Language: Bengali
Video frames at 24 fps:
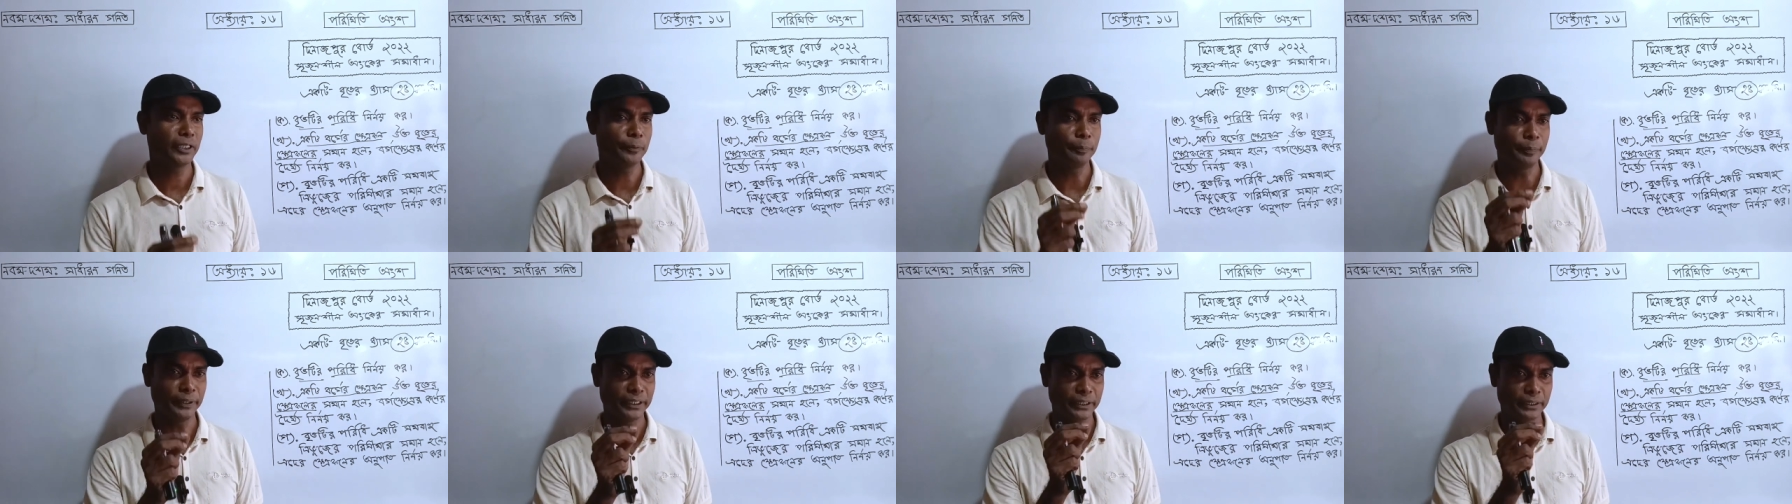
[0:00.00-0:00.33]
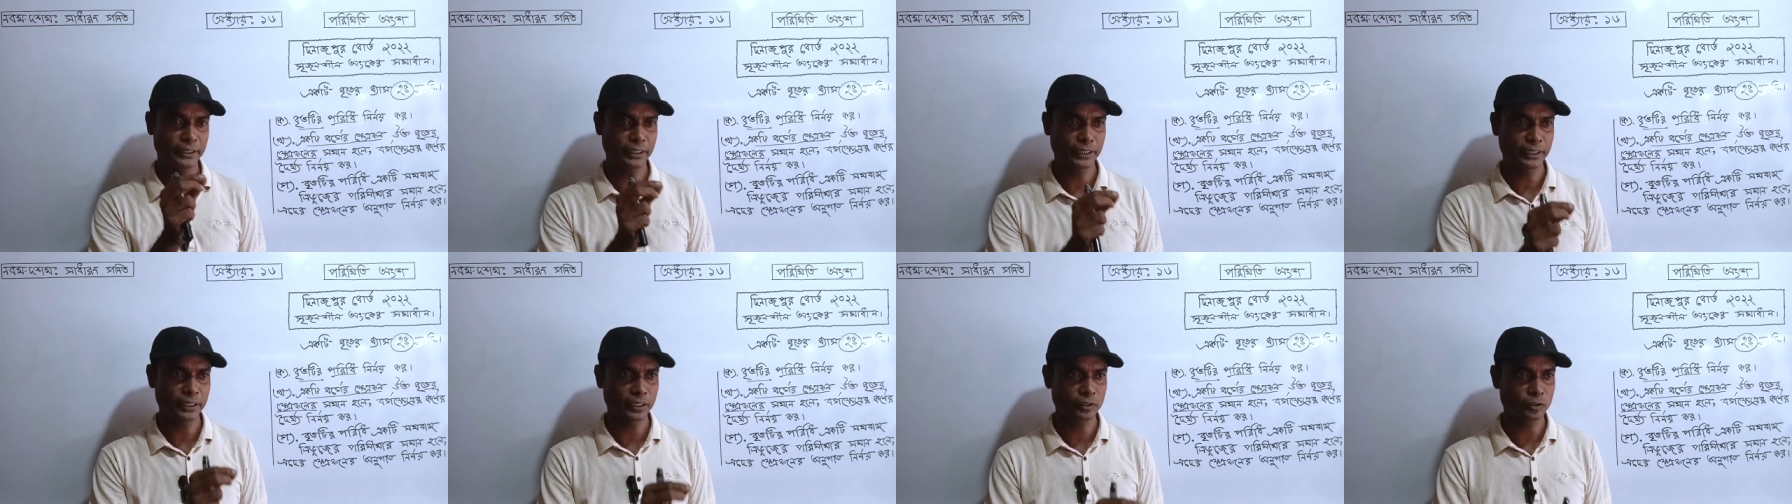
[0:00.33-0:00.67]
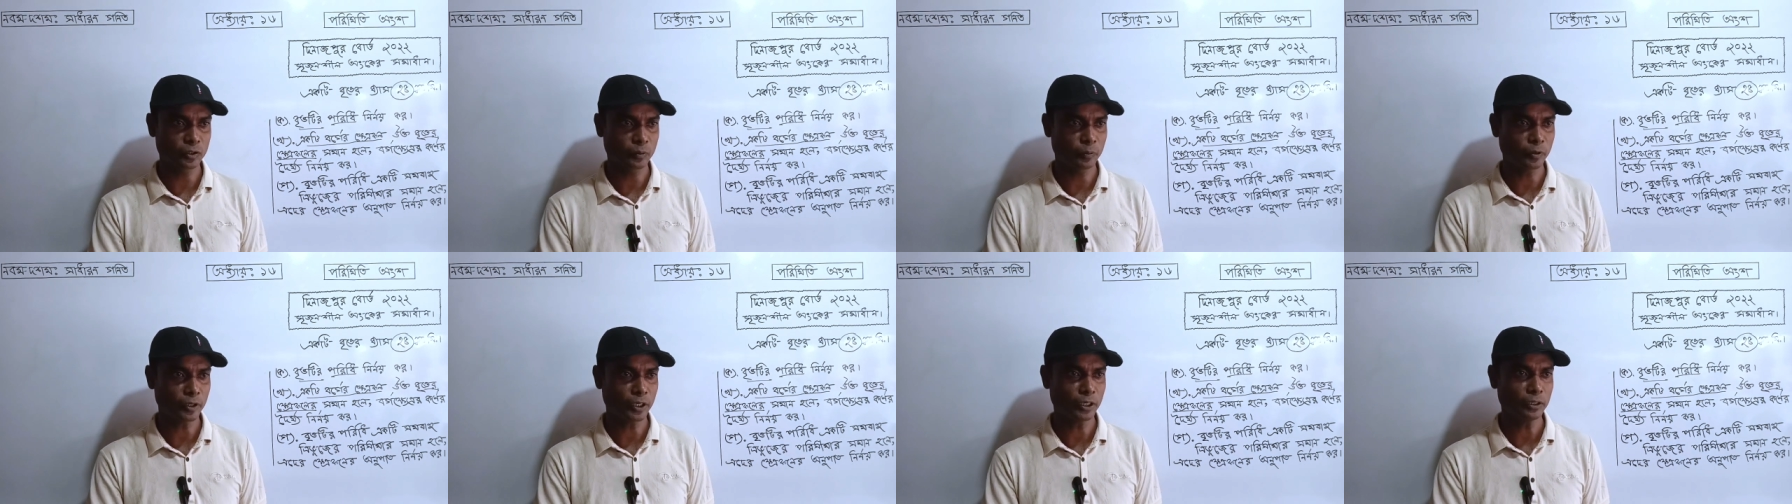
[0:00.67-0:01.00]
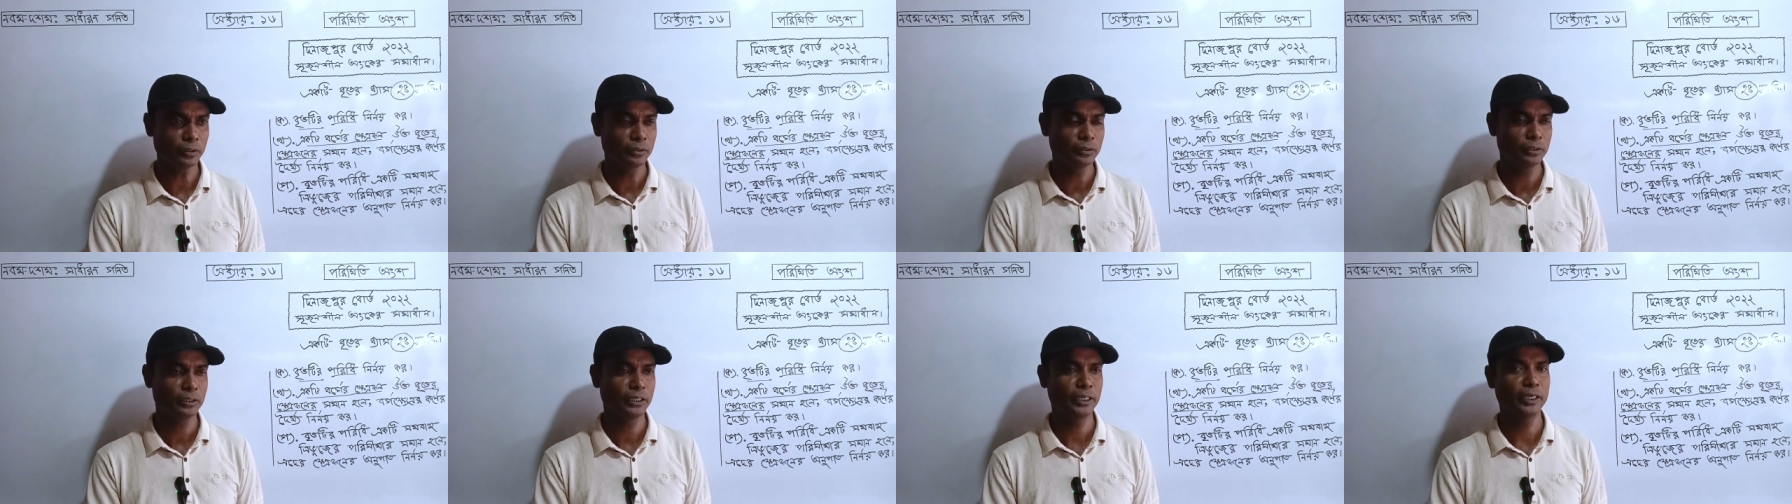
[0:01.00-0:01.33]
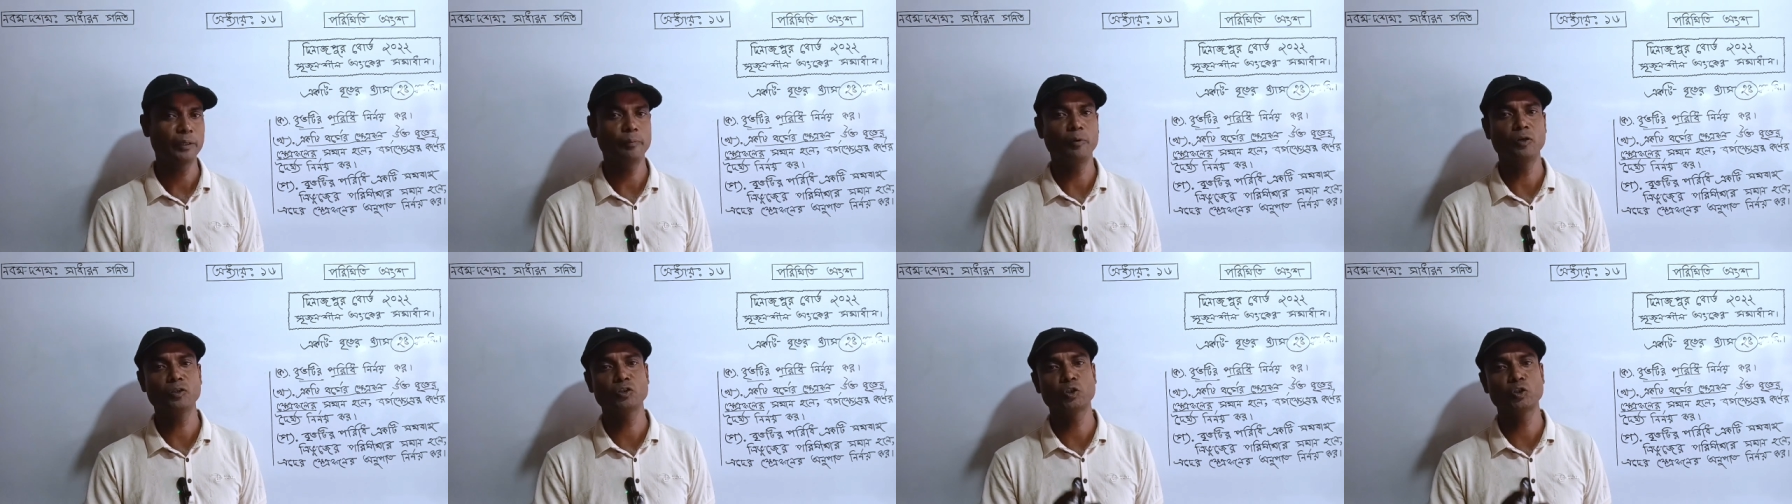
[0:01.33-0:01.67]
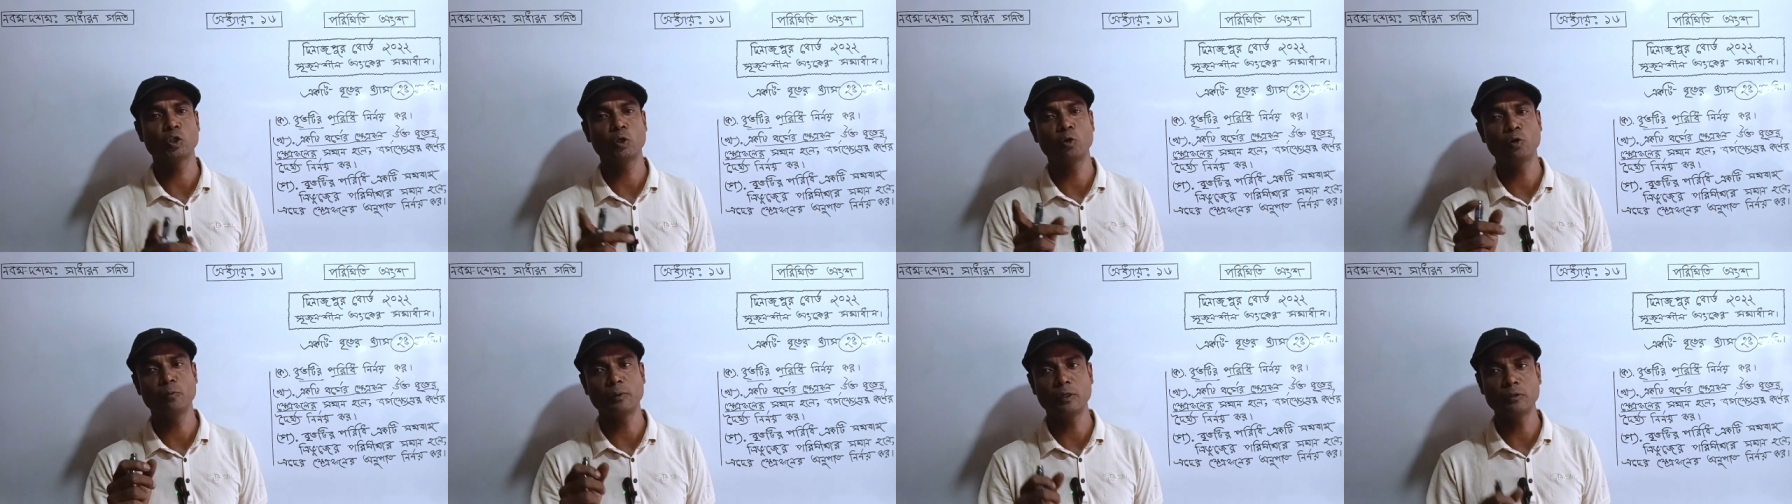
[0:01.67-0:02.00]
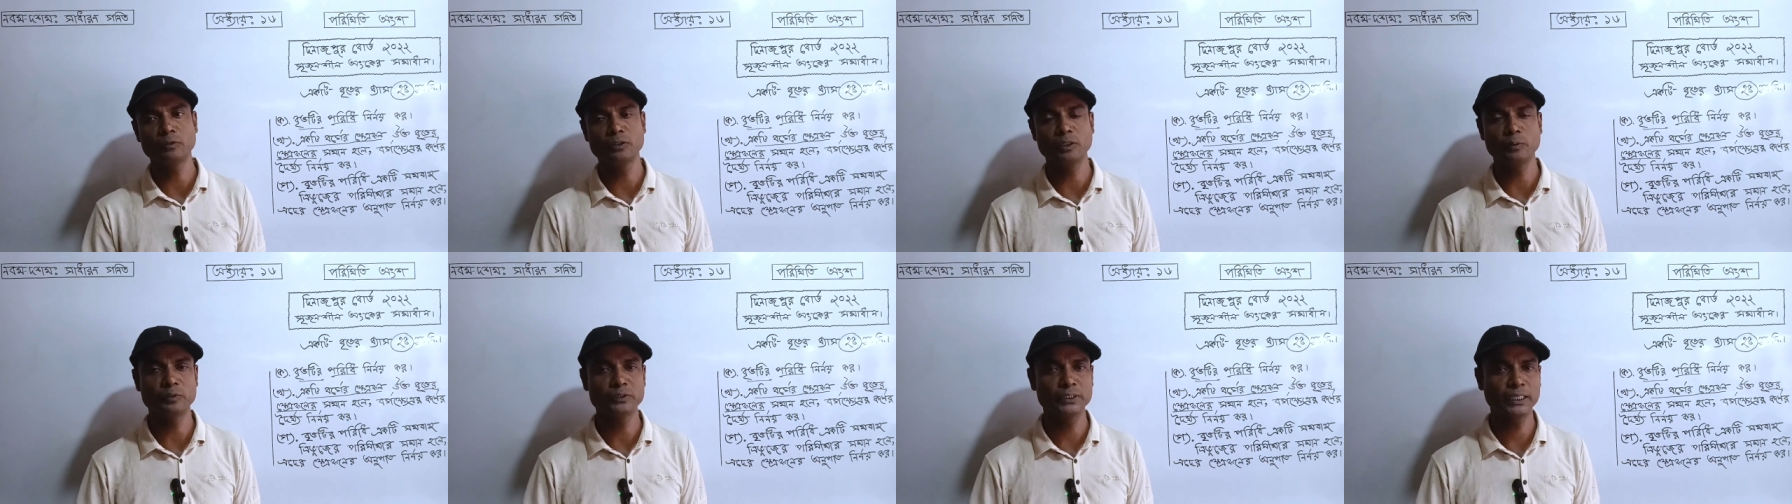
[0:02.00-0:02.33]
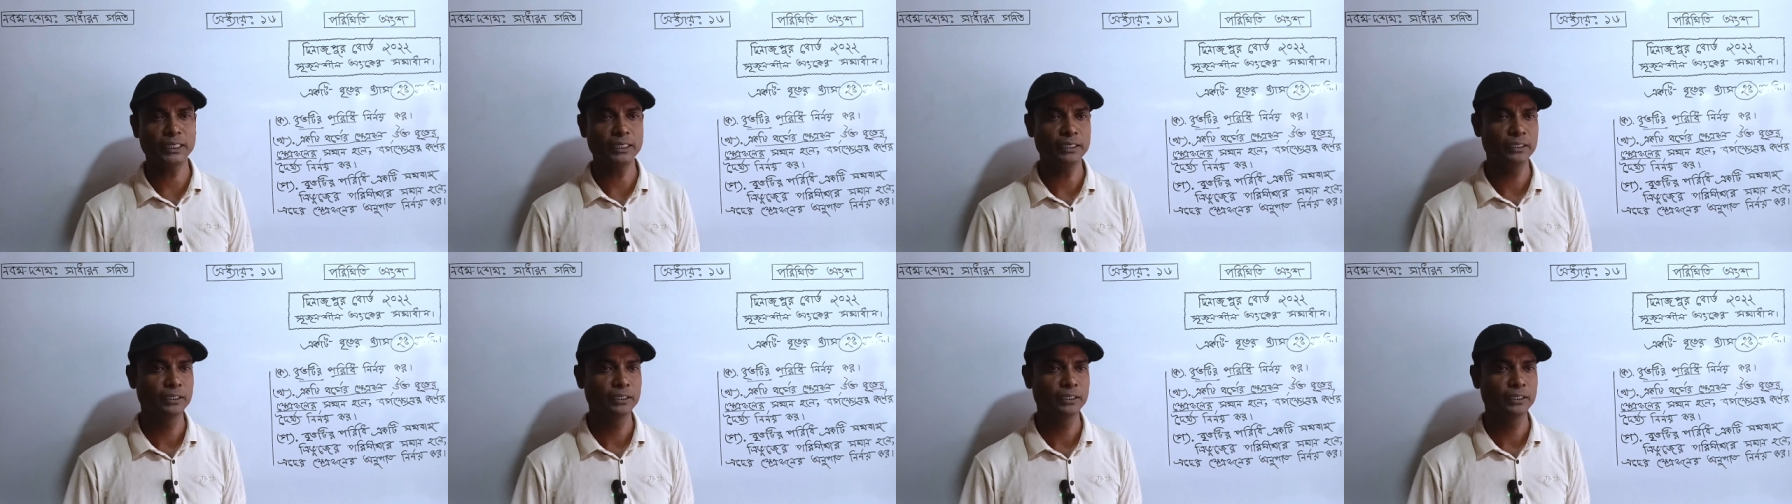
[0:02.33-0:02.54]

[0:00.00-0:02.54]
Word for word: বৃত্তের ক্ষেত্রফল এবং সমবাহু ত্রিভুজের